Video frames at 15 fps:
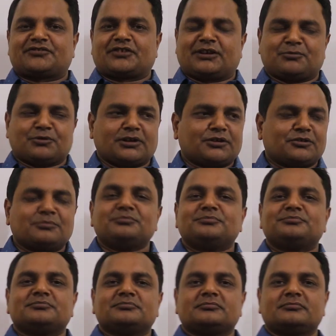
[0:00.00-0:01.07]
আসসালামু আলাইকুম
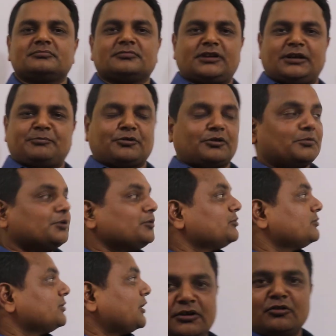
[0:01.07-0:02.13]
এ পর্বেও
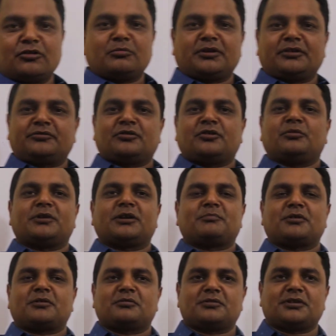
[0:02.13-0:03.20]
ইকোনমিক্স হোমের
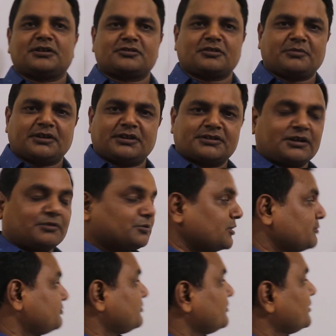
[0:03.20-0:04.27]
পক্ষ থেকে সবাইকে স্বাগতম